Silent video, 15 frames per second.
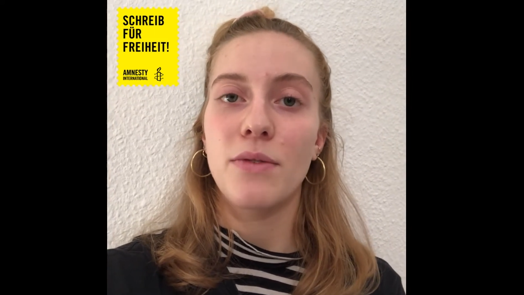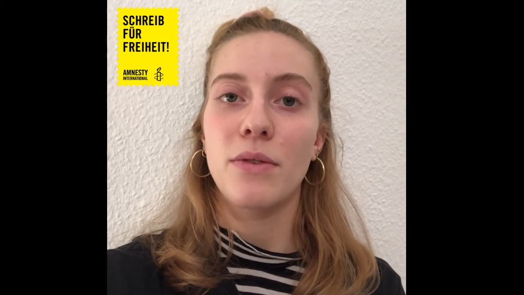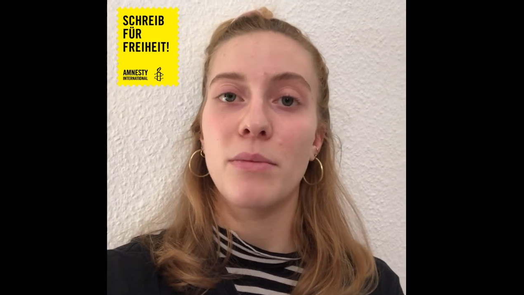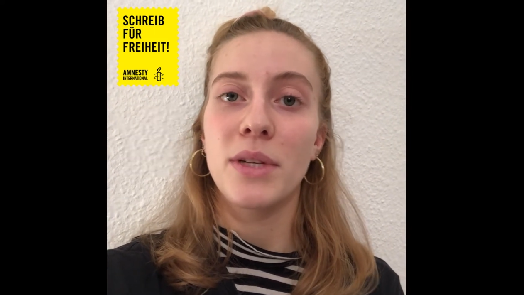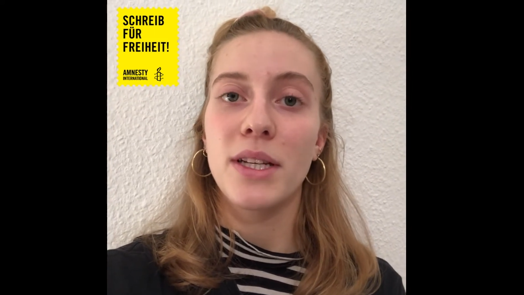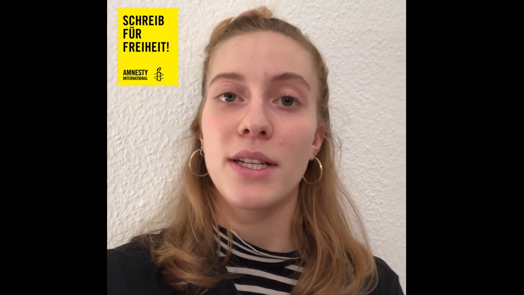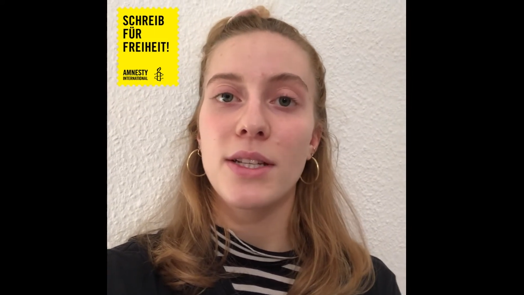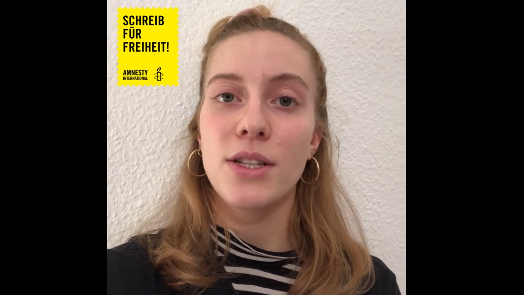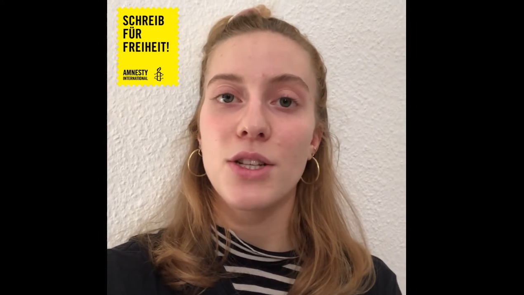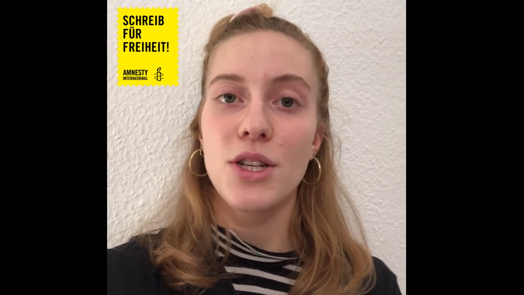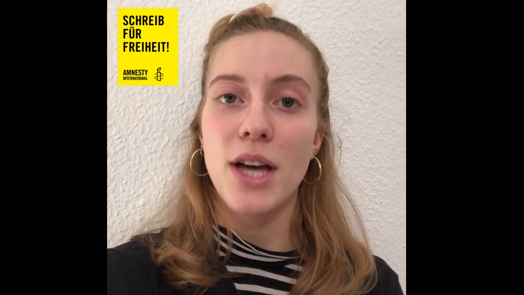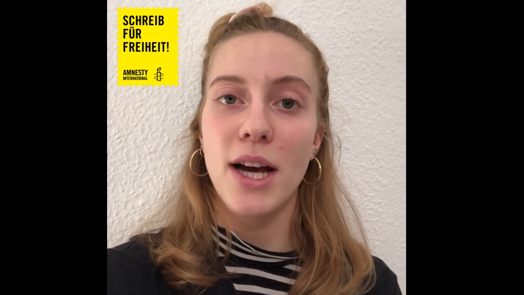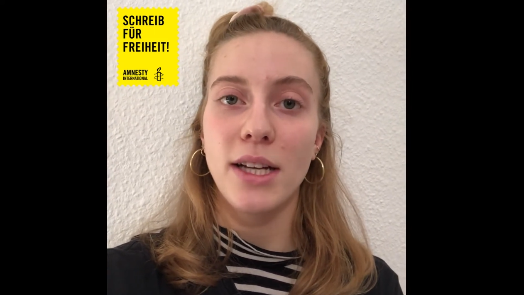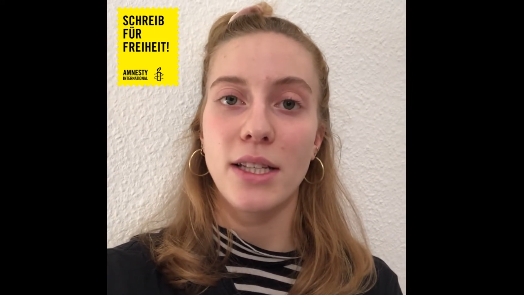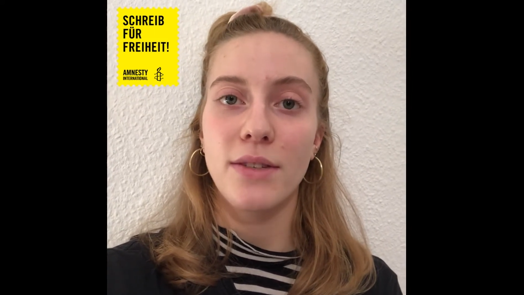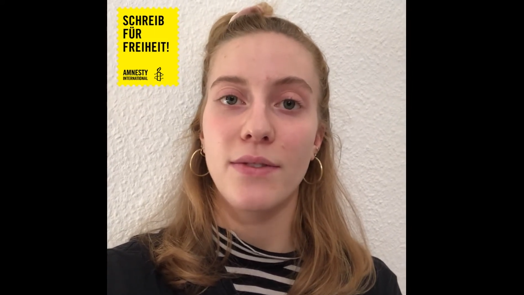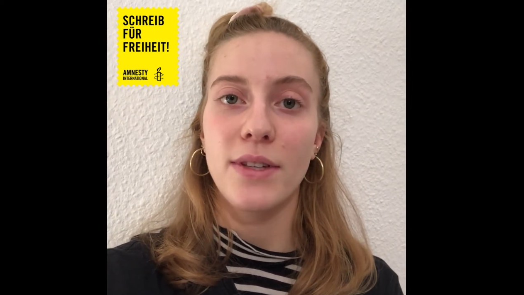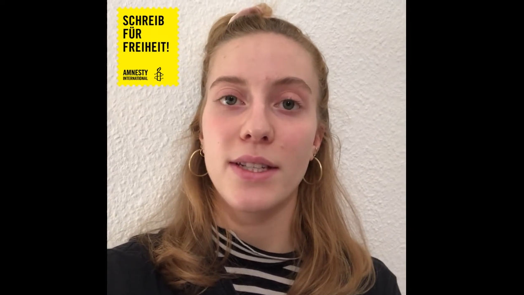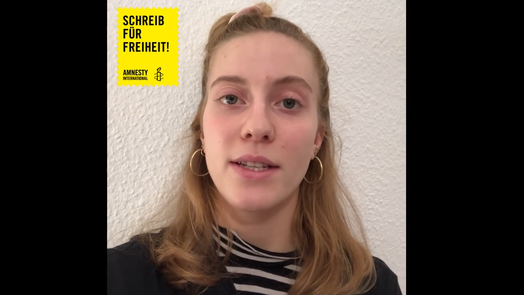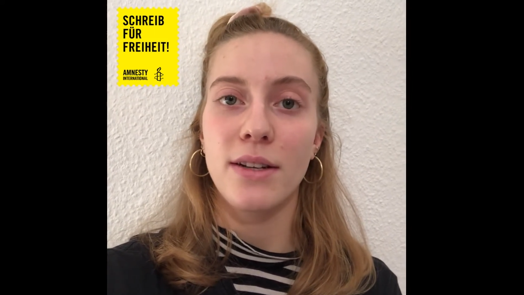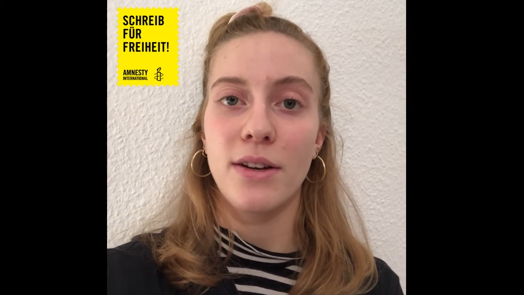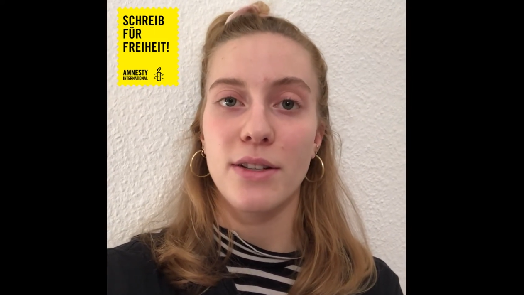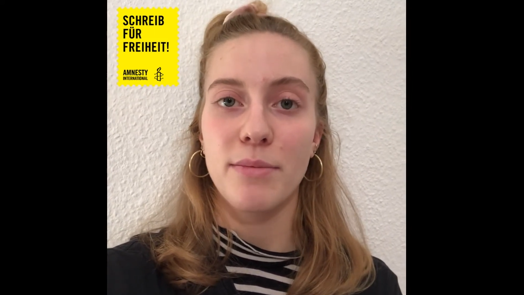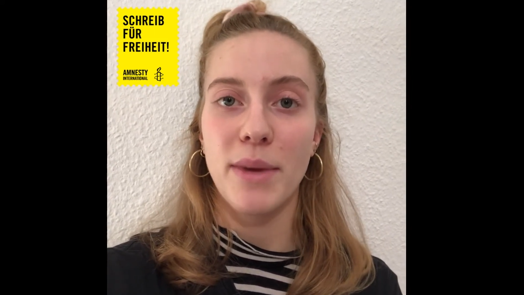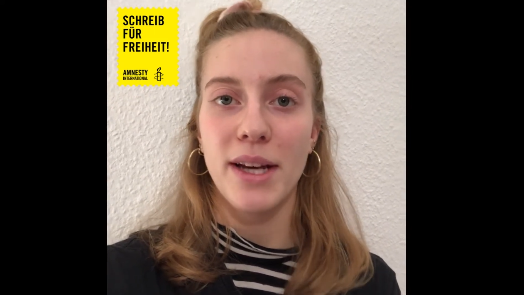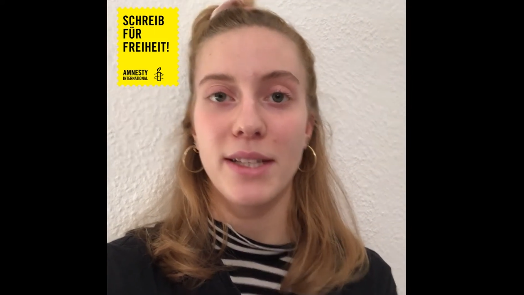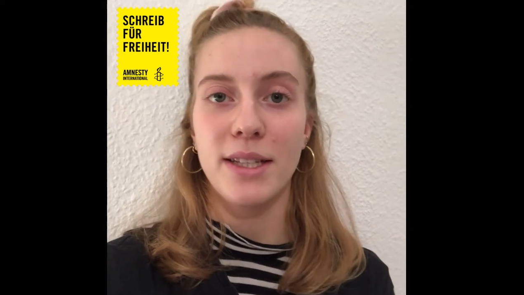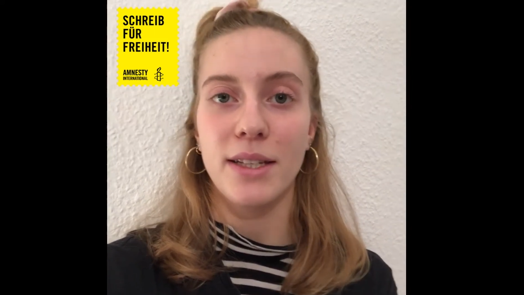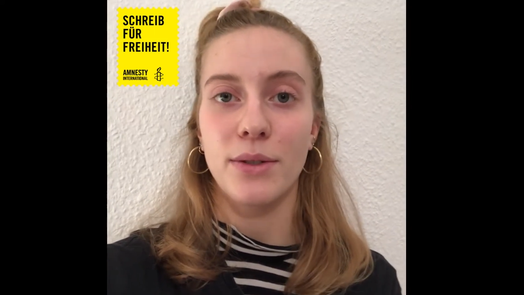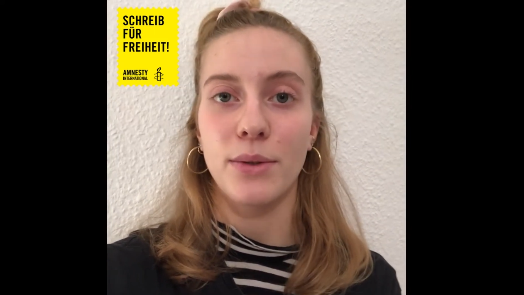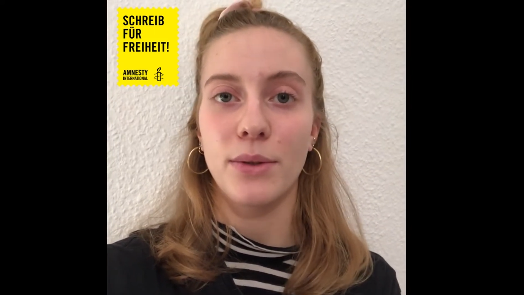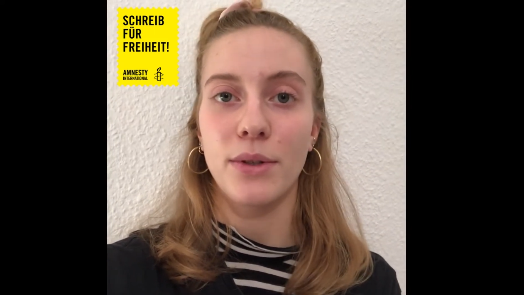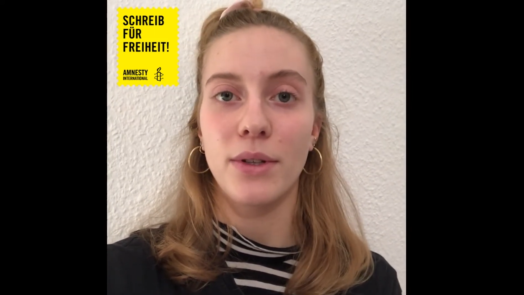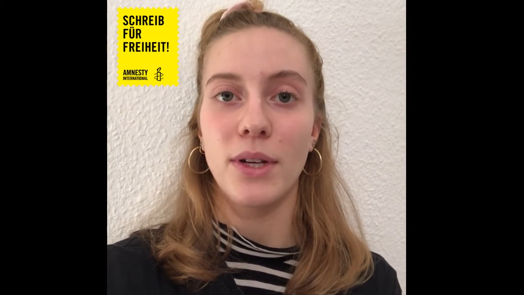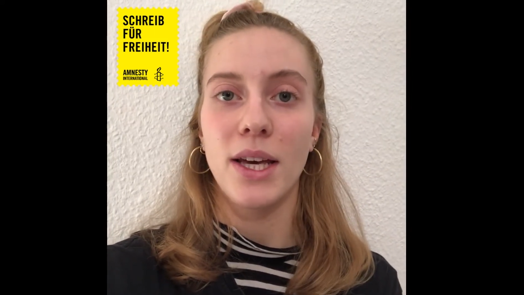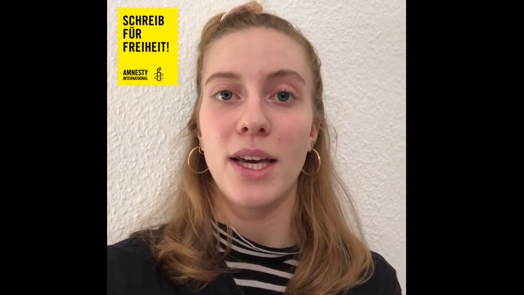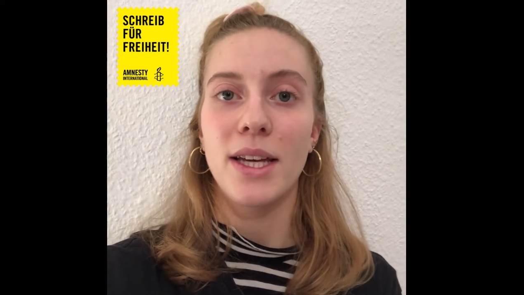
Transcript: feministische Aktivistin aus Mexiko,